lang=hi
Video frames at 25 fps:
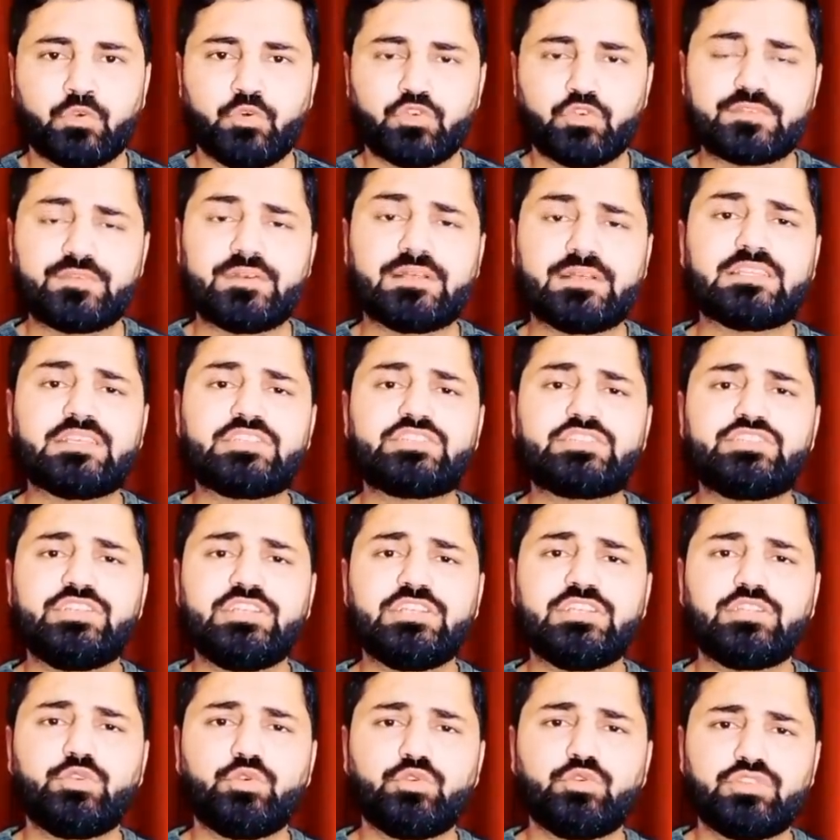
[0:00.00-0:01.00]
उस वक्त
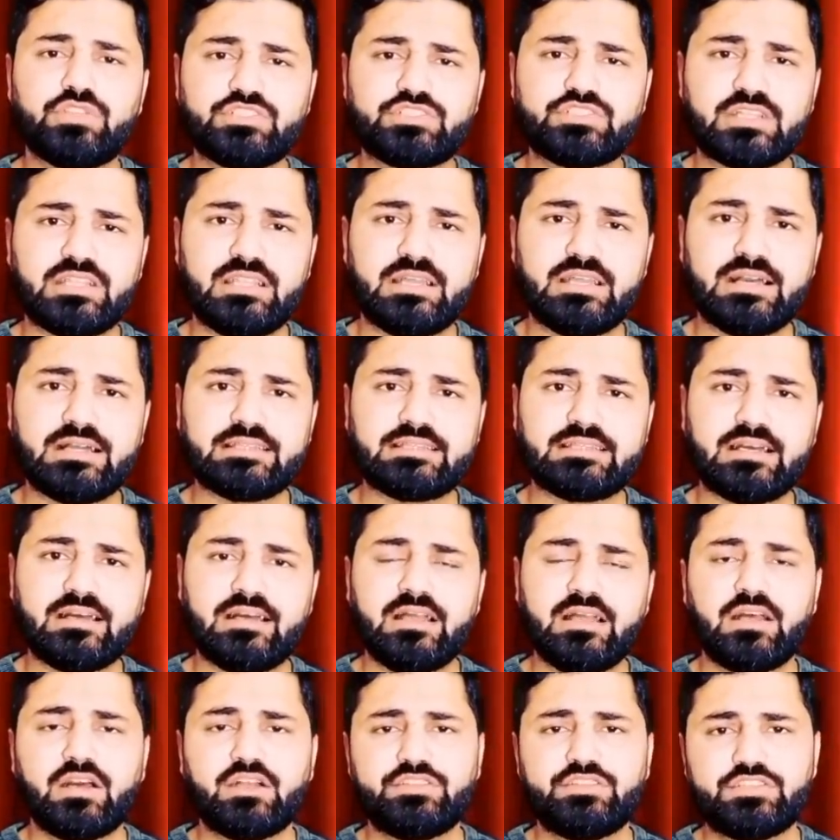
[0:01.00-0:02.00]
शीत युद्ध चल रहा था
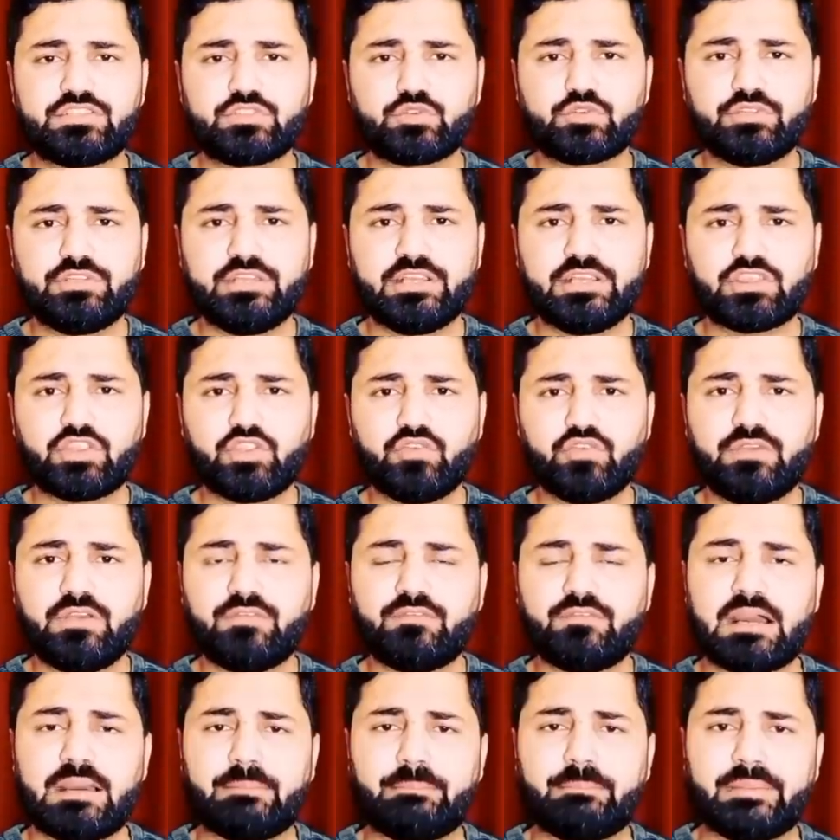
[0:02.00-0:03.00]
जिसको देखते हुए
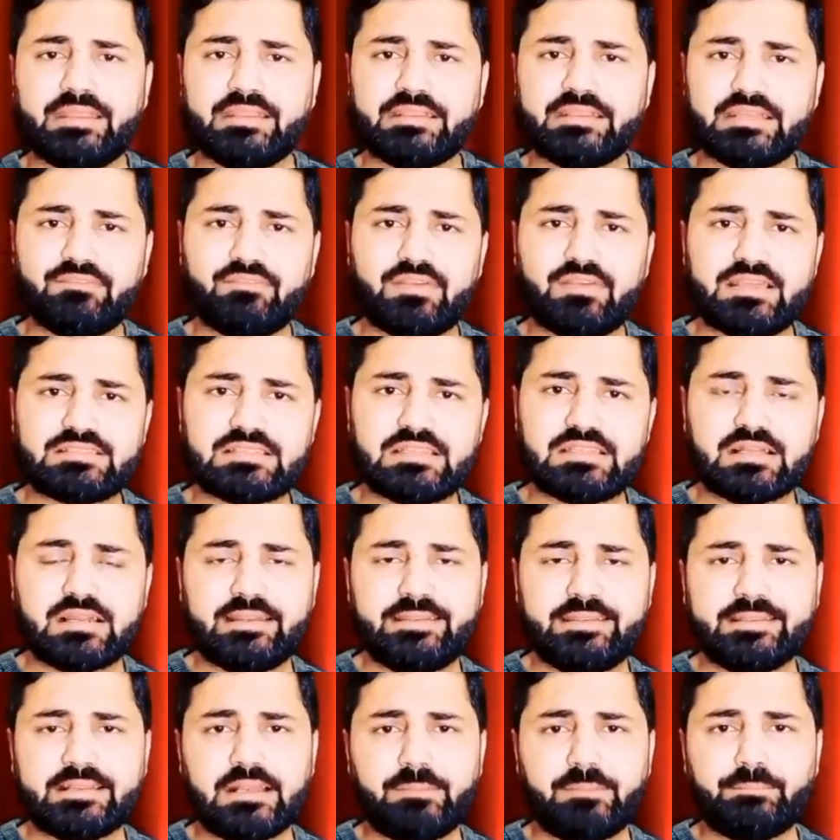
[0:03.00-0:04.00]
वहां पर एक डिवाइस
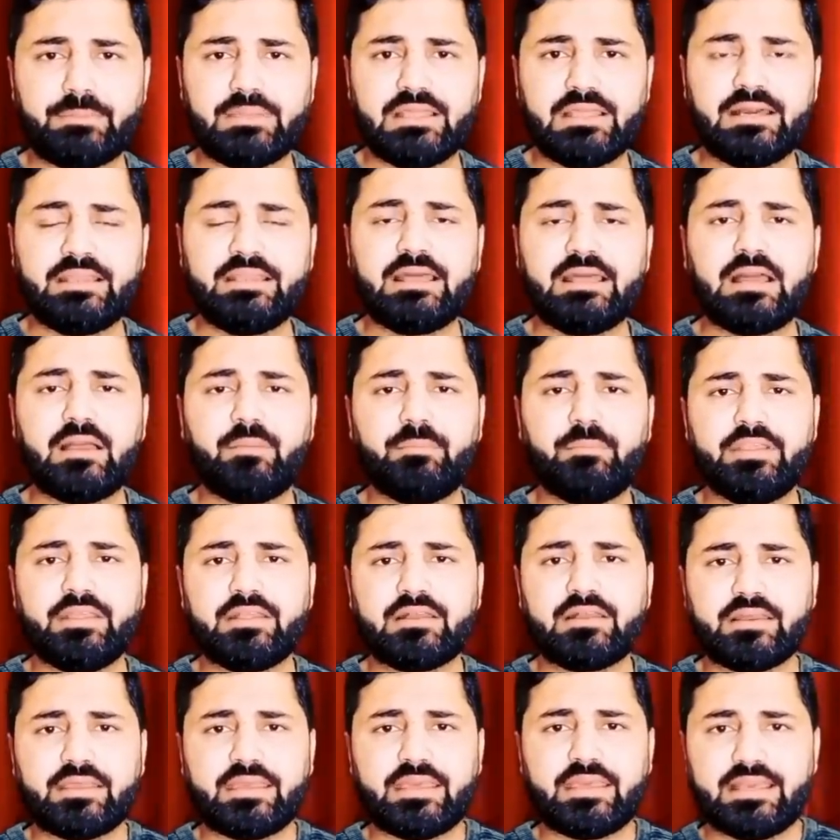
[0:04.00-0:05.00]
लगाने का प्लान
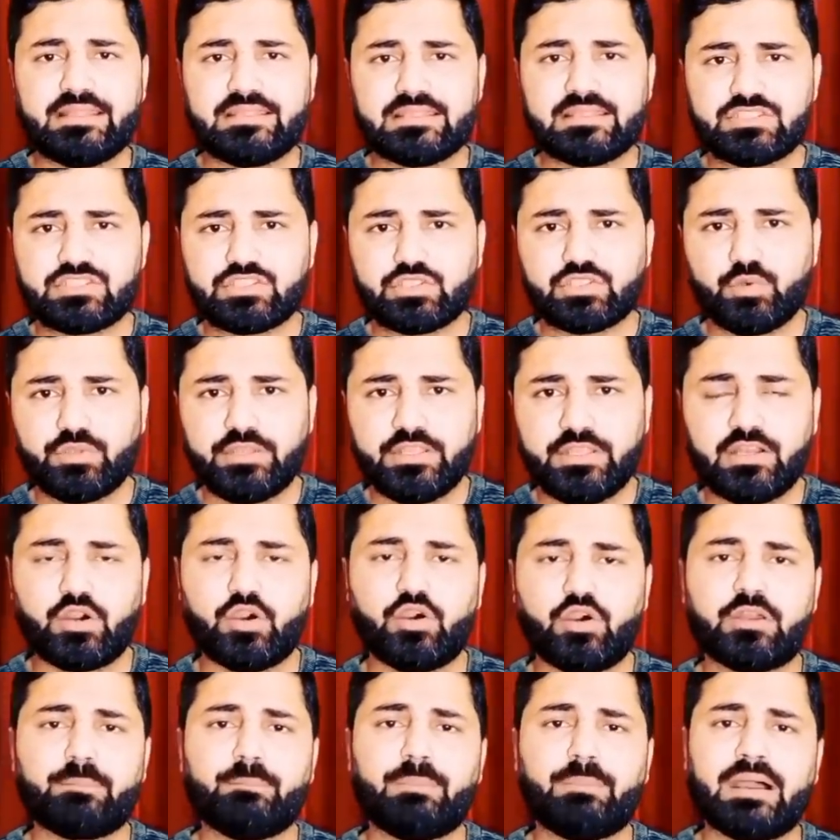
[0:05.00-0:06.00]
अमेरिका के एजेंसियों ने
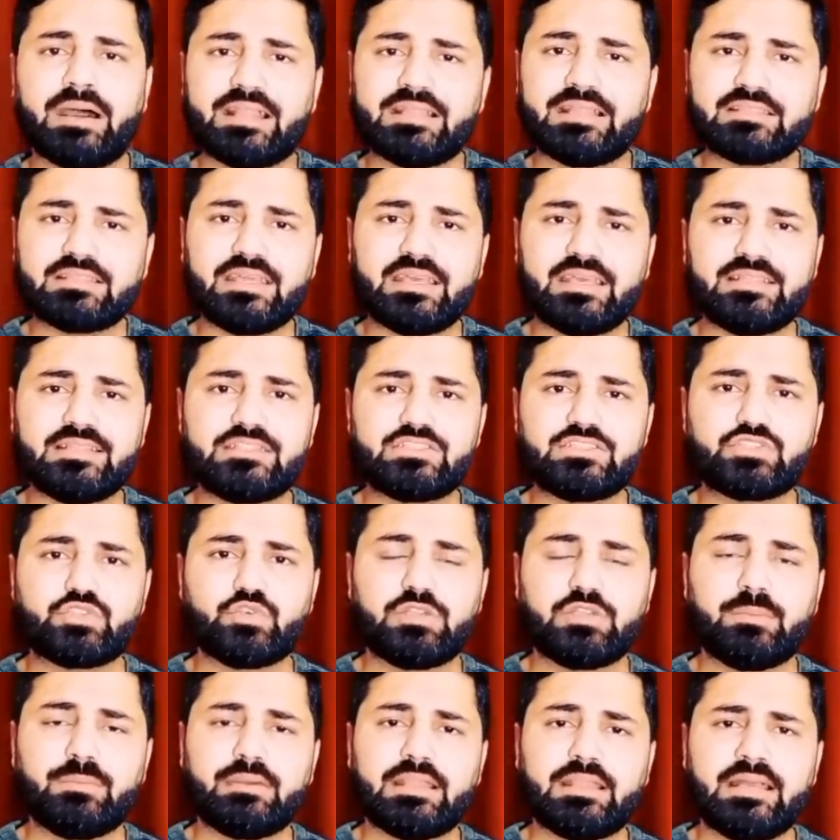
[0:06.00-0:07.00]
और भारत की
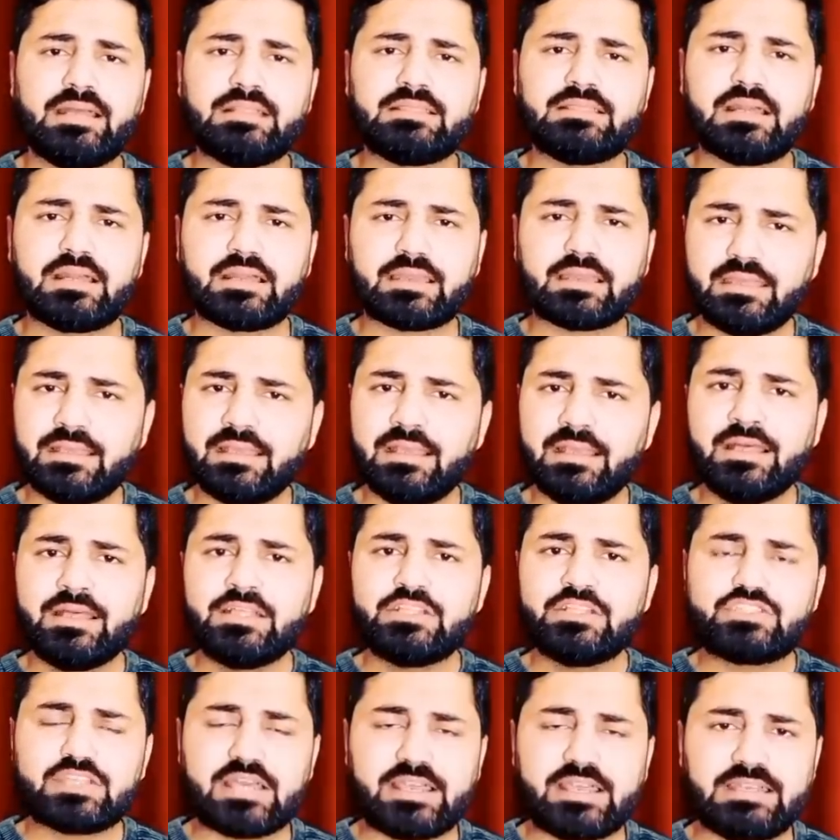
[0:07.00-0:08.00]
एजेंसियों ने बनाया ताकि
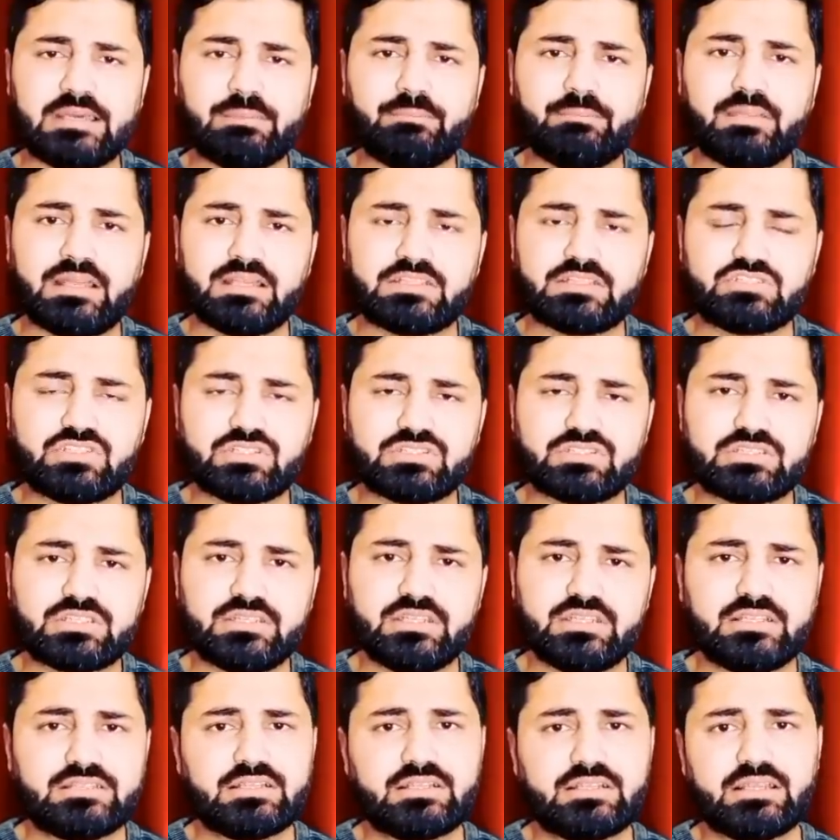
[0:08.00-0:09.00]
चाइना पर अच्छे से
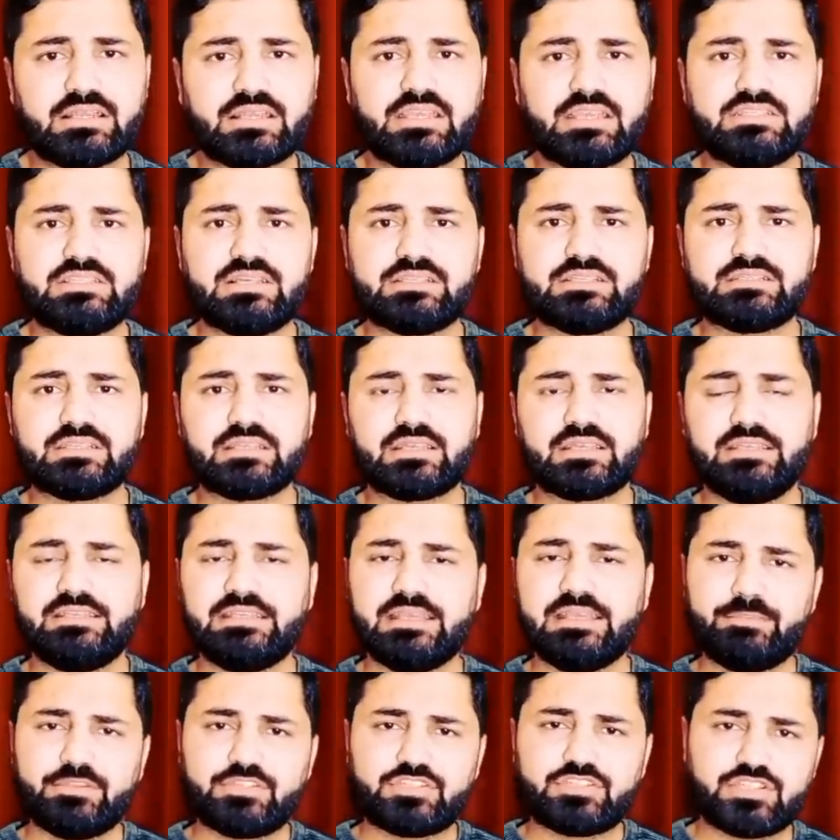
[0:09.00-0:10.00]
नजर रखी जा सके
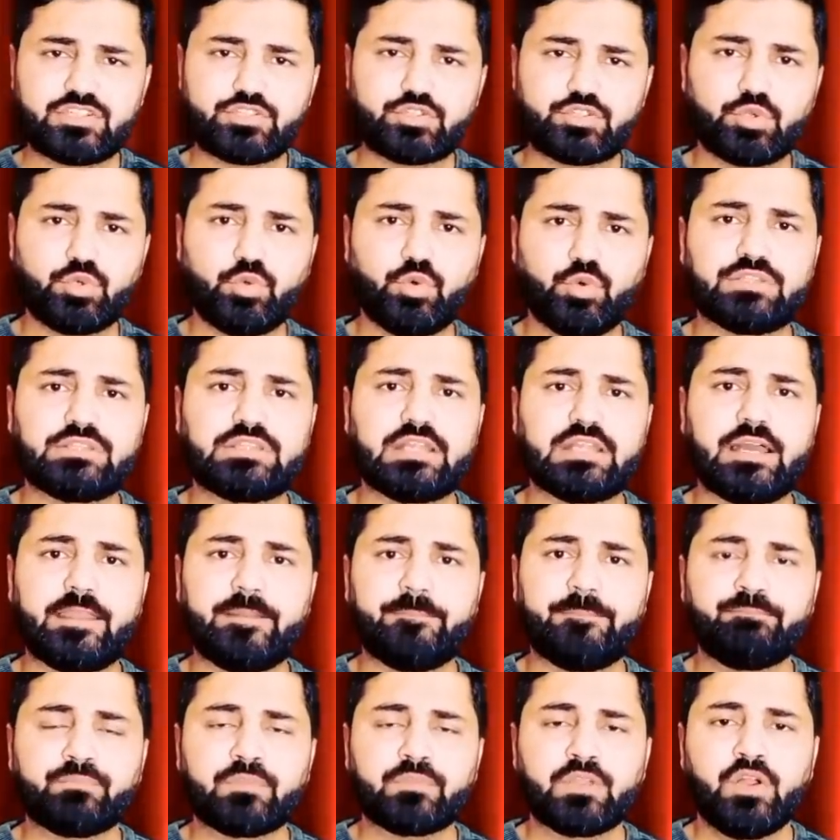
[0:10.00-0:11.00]
ये मिशन शुरू होता
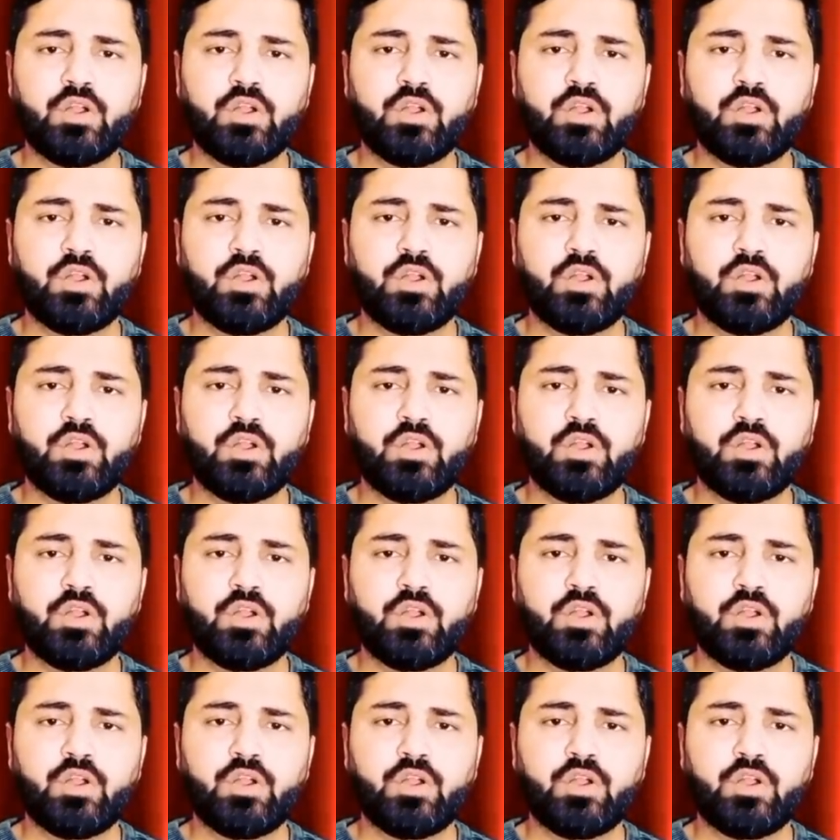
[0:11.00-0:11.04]
है